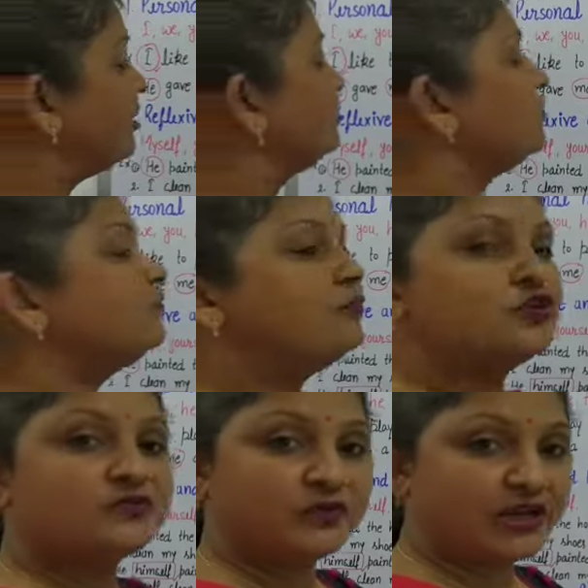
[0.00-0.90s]
बात को
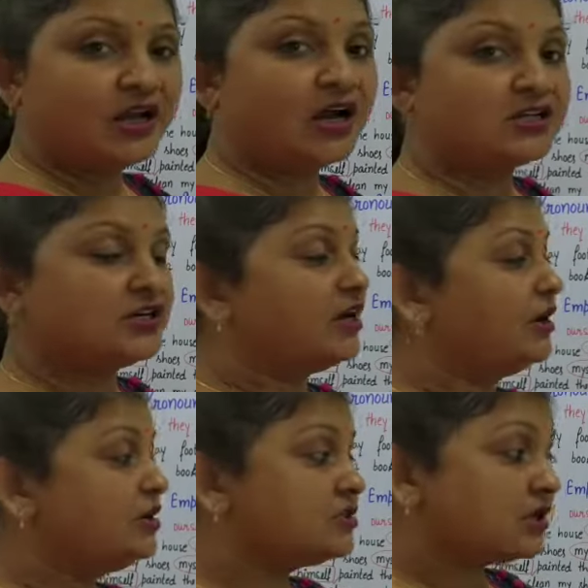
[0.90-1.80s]
फोर्सफुली कहा जाए
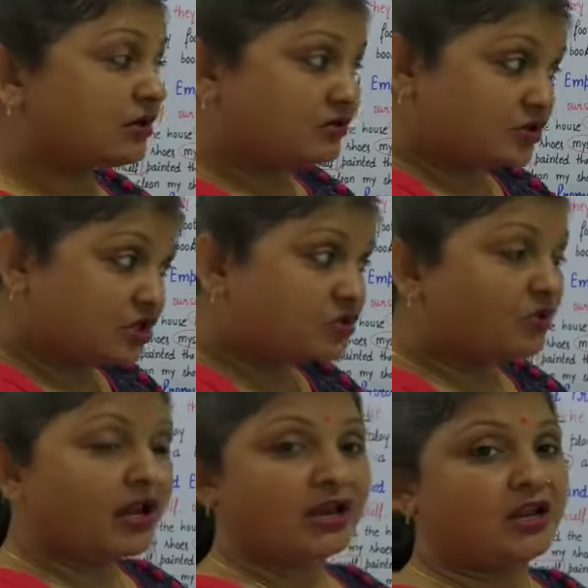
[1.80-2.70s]
इस चीज़ को
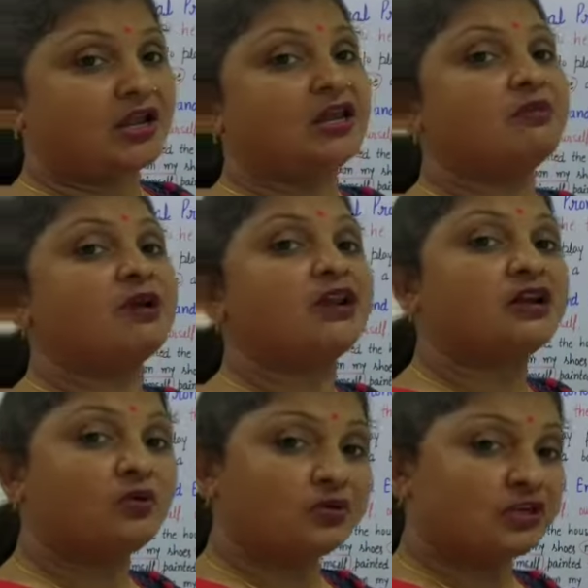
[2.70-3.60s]
कहने के लिए कि मैंने
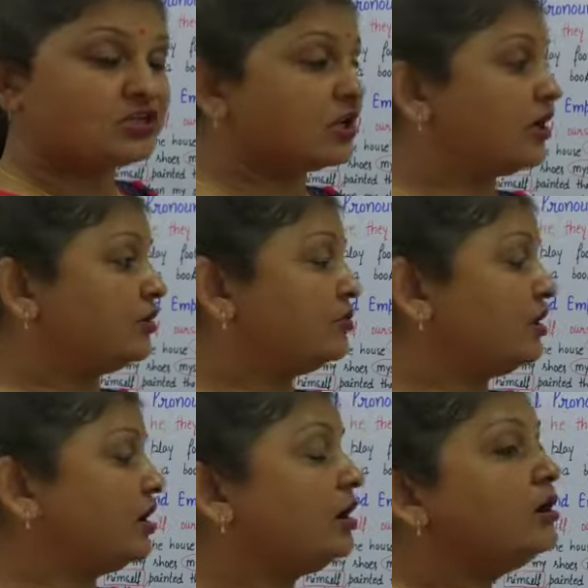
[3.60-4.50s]
खुद इस कार्य को
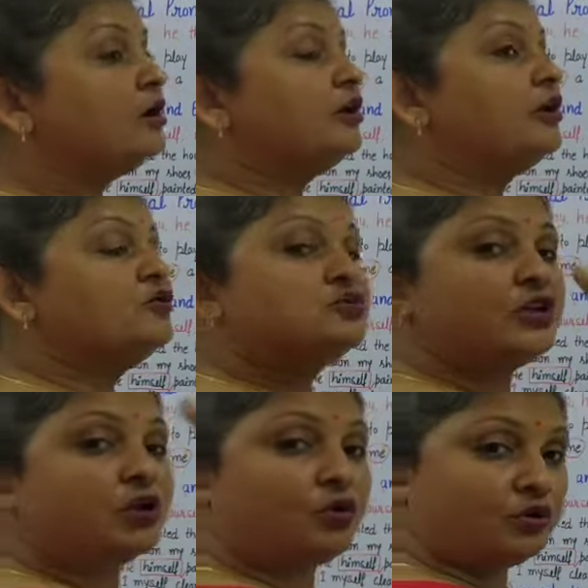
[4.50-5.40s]
किया या
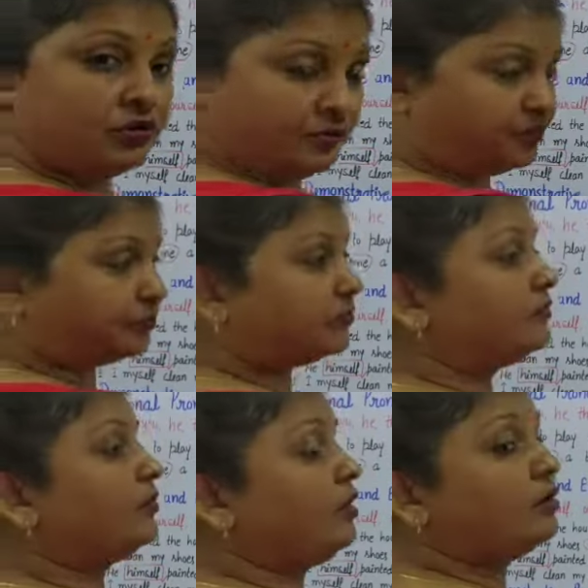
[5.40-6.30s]
उसने खुद
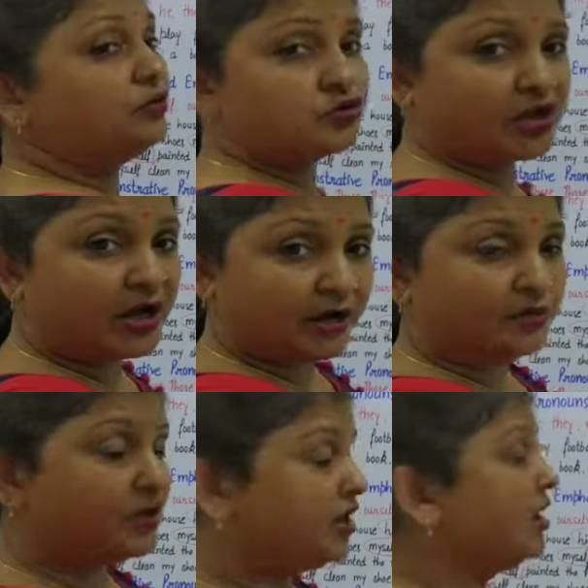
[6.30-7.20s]
उस कार्य
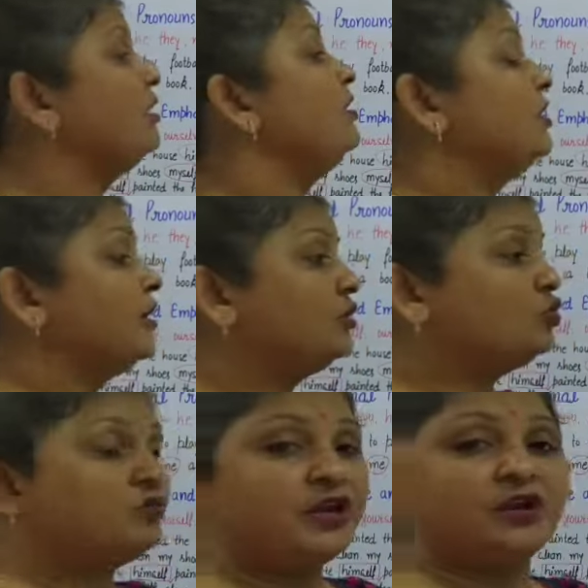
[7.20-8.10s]
को किया या
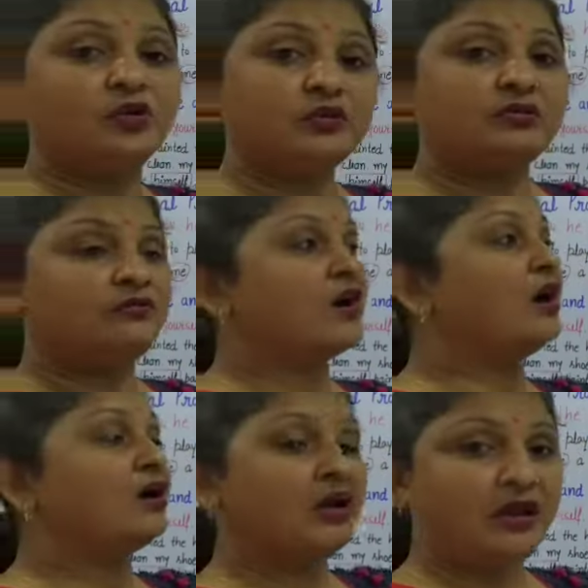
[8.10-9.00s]
तुमने खुद
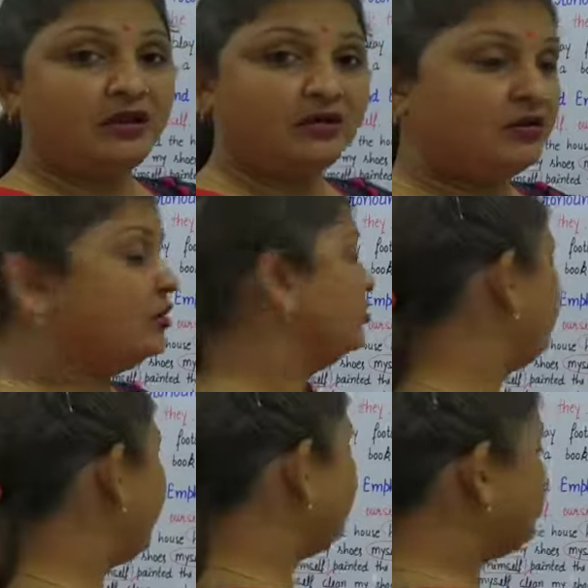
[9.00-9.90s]
वहाँ गए तो
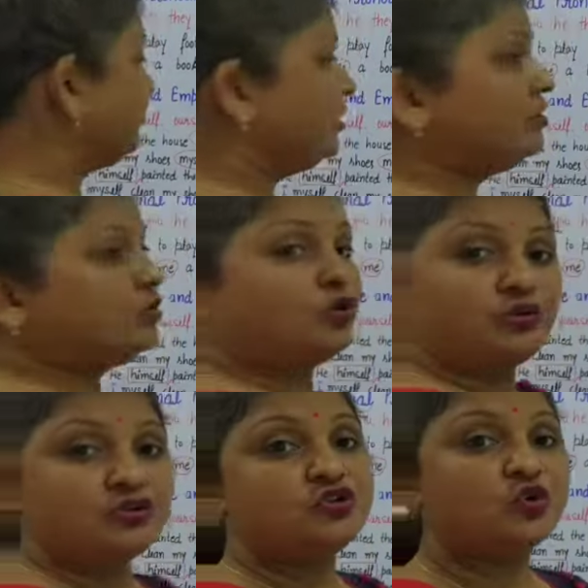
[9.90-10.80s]
या तुमने
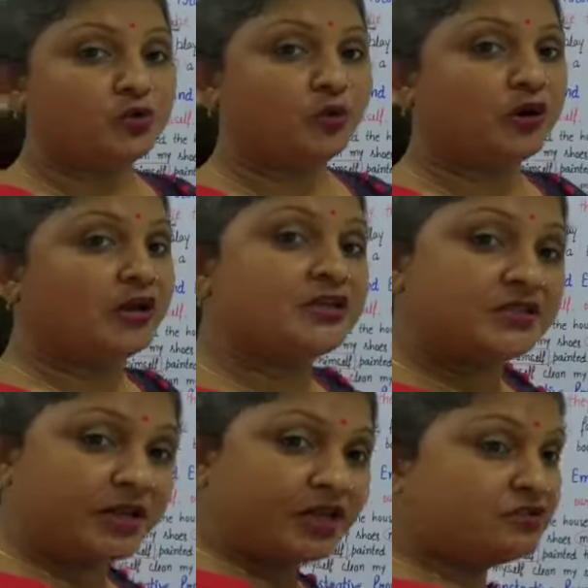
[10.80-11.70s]
खुद झूठ बोला इस
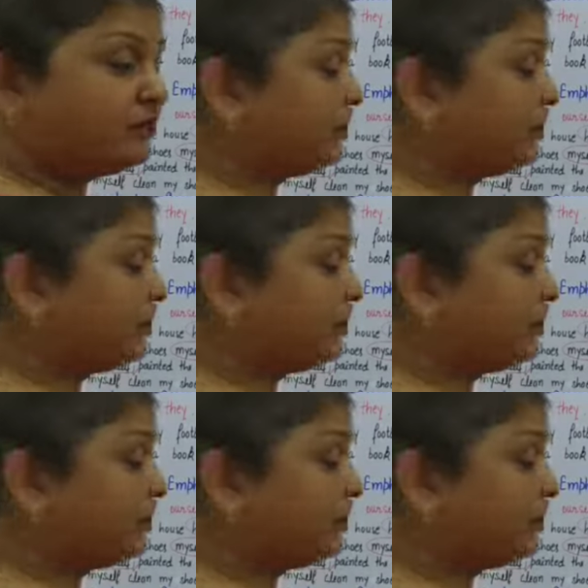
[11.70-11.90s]
तरह के जो